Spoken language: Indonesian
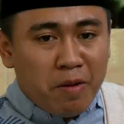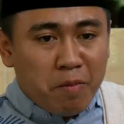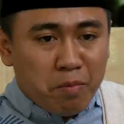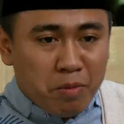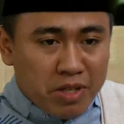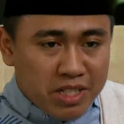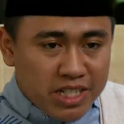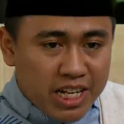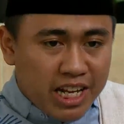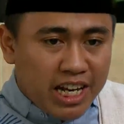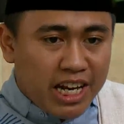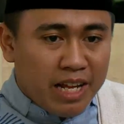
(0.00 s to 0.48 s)

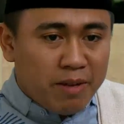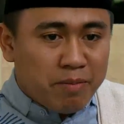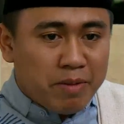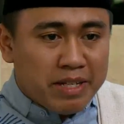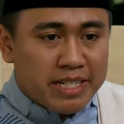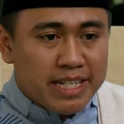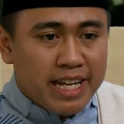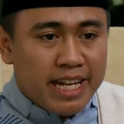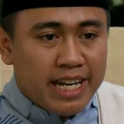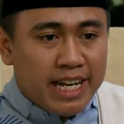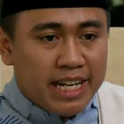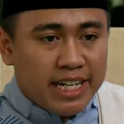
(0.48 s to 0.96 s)

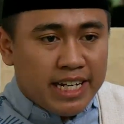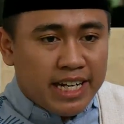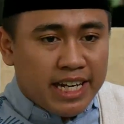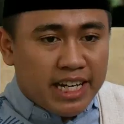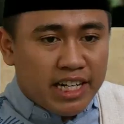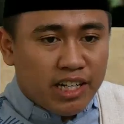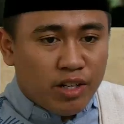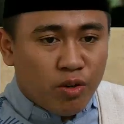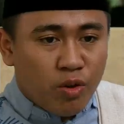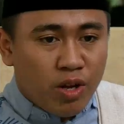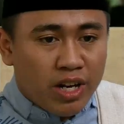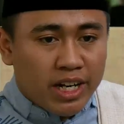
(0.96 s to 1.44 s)
masalah-masalah dengan
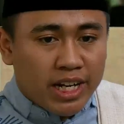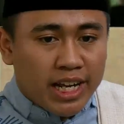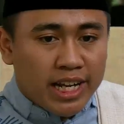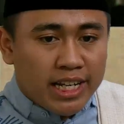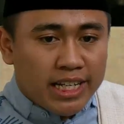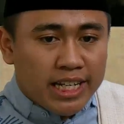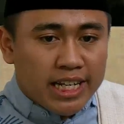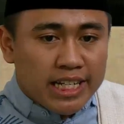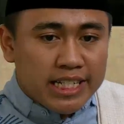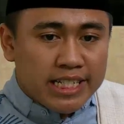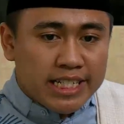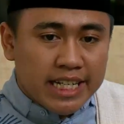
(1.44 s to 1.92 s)

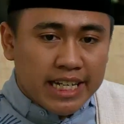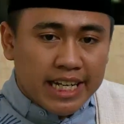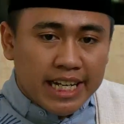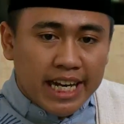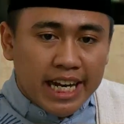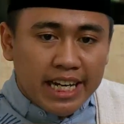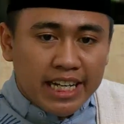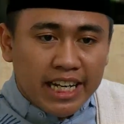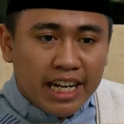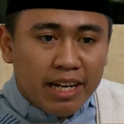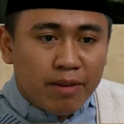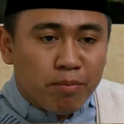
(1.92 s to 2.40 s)
keluarganya segera
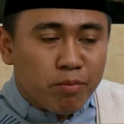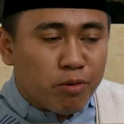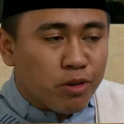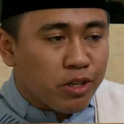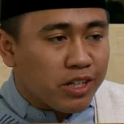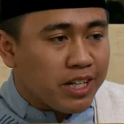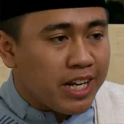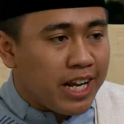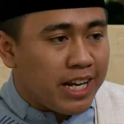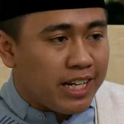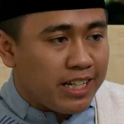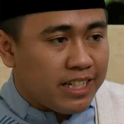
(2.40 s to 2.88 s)

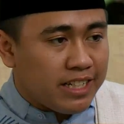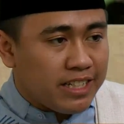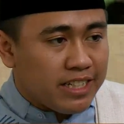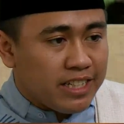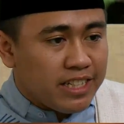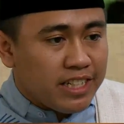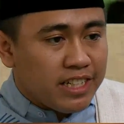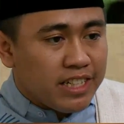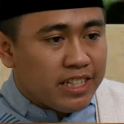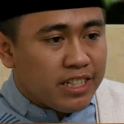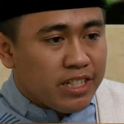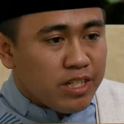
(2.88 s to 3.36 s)
dileburkan.
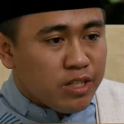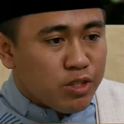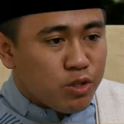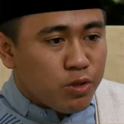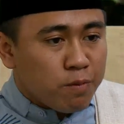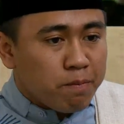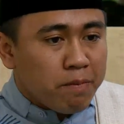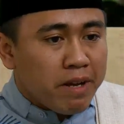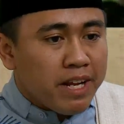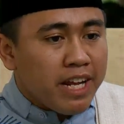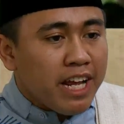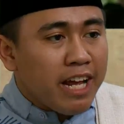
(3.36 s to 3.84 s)

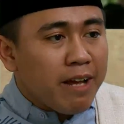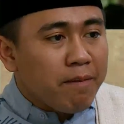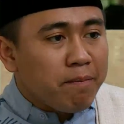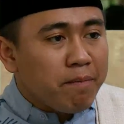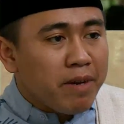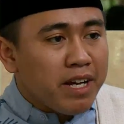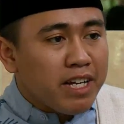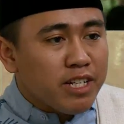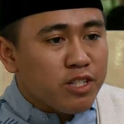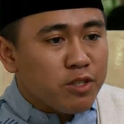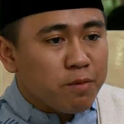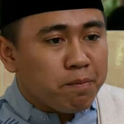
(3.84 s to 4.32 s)
Supaya
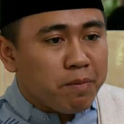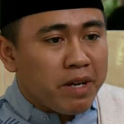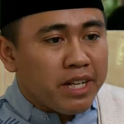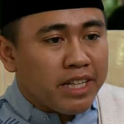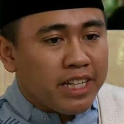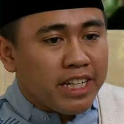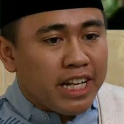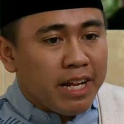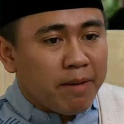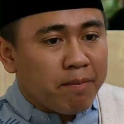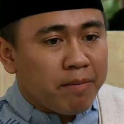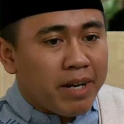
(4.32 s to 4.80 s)
apa? Supaya
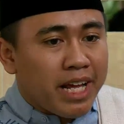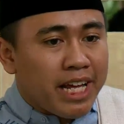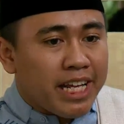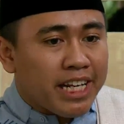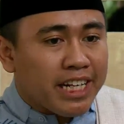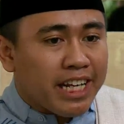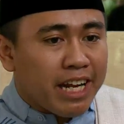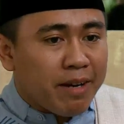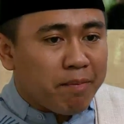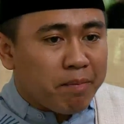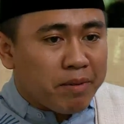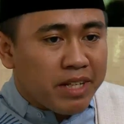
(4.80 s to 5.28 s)
tidak
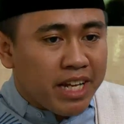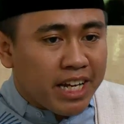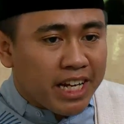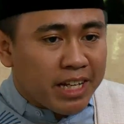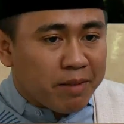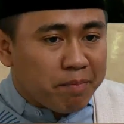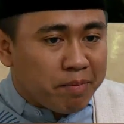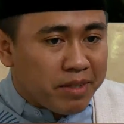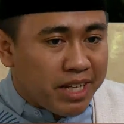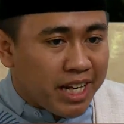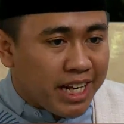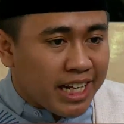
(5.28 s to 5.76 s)
melahirkan
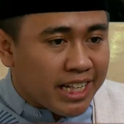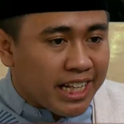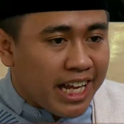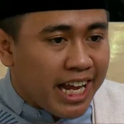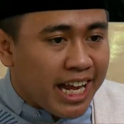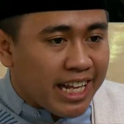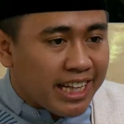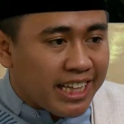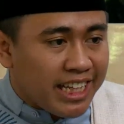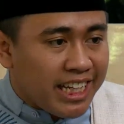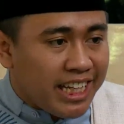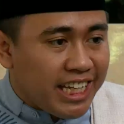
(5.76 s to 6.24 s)
penyakit-penyakit
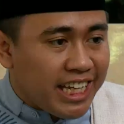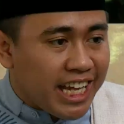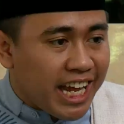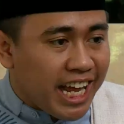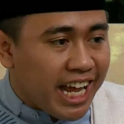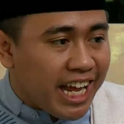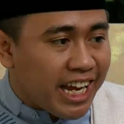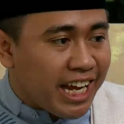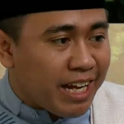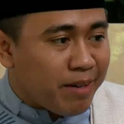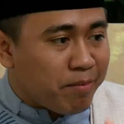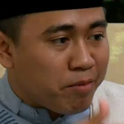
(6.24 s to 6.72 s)
hati yang
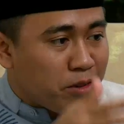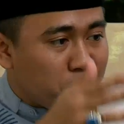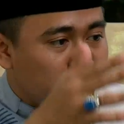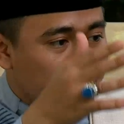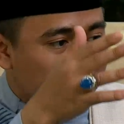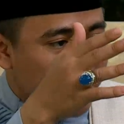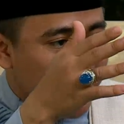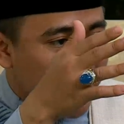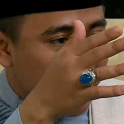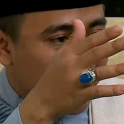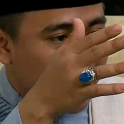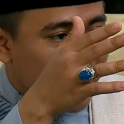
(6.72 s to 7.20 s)
akan
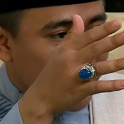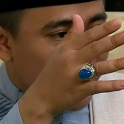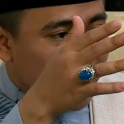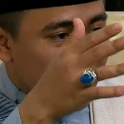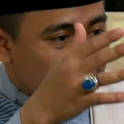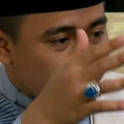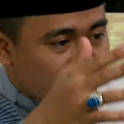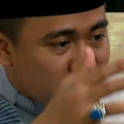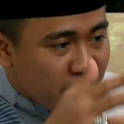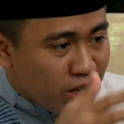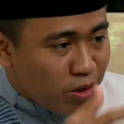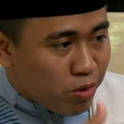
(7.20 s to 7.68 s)
merusak
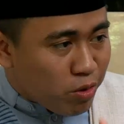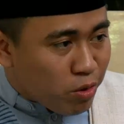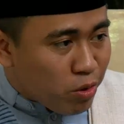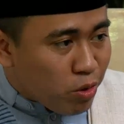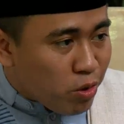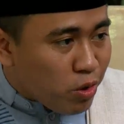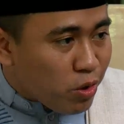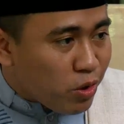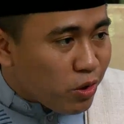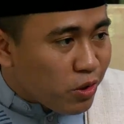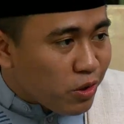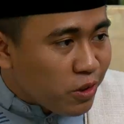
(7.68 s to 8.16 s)
seluruh